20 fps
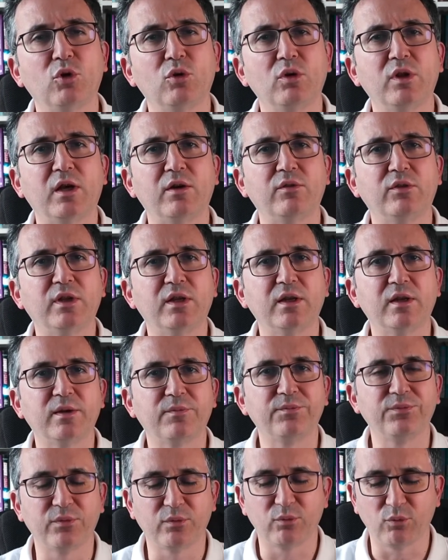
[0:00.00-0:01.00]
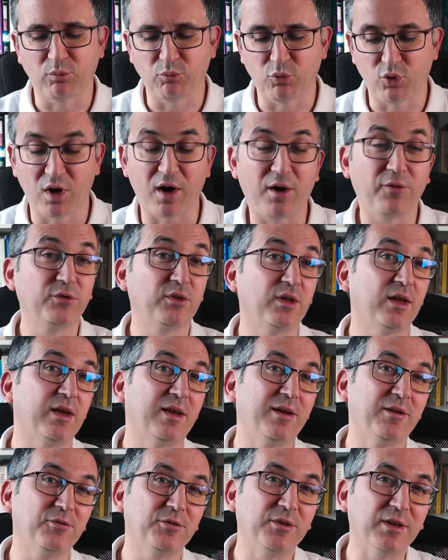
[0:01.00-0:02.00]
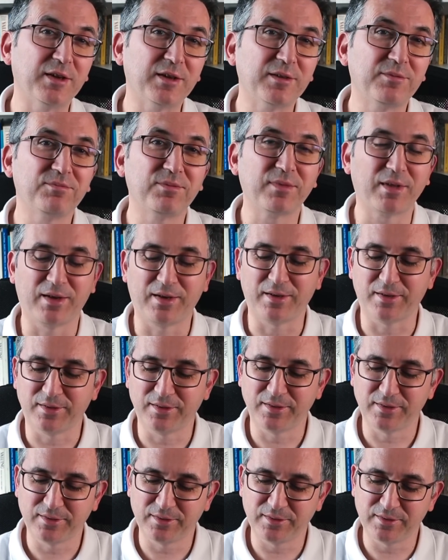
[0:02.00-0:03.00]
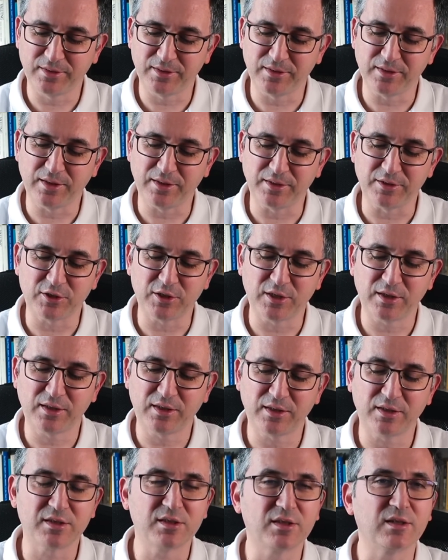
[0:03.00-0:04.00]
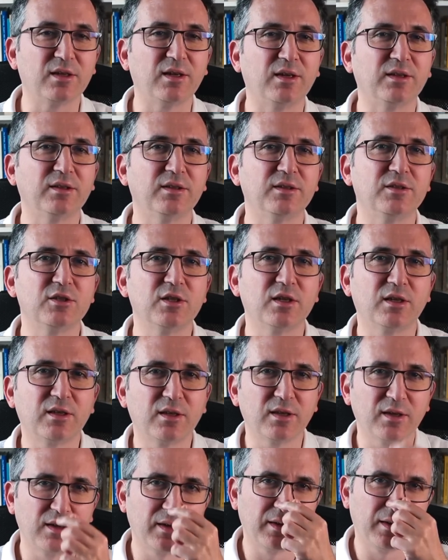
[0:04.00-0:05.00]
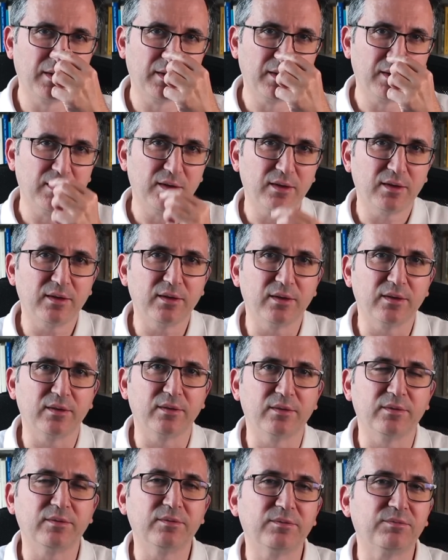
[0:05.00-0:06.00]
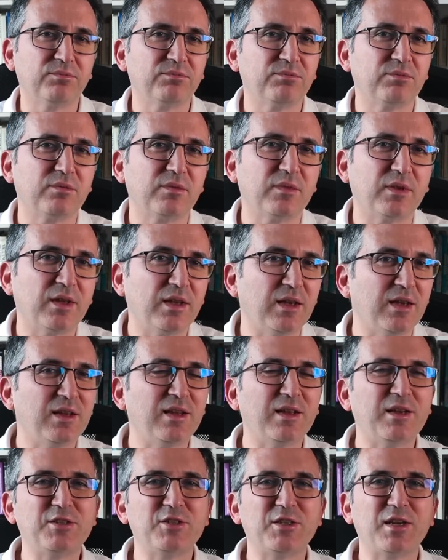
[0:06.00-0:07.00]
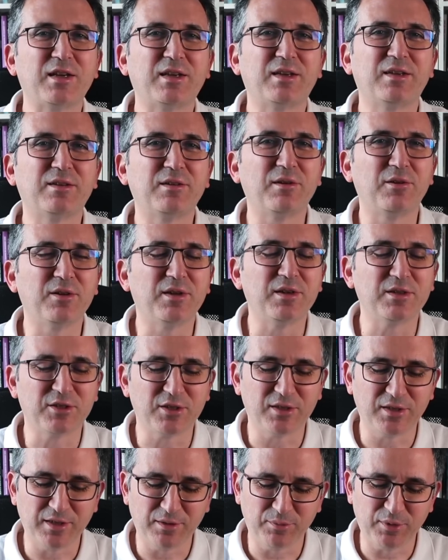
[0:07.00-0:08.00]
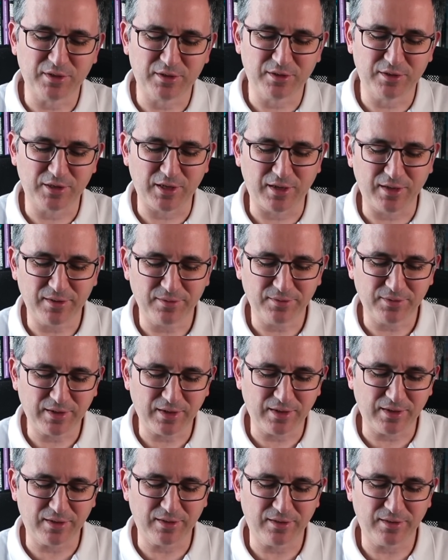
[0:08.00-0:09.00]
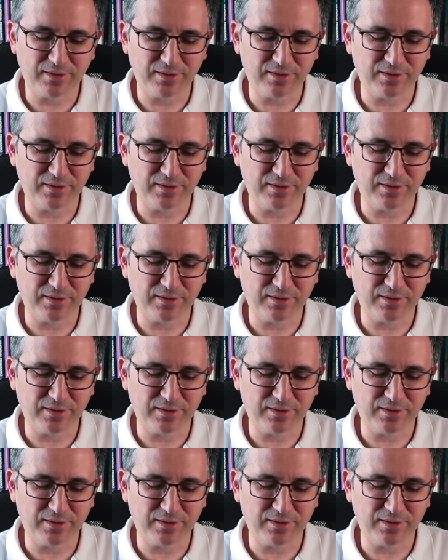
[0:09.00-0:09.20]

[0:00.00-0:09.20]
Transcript: Bugün evde, bu hafta evde artık dinlenecek, istirahat edecek. Ee, iyileşecek. Öyle ciddi bir şey değil.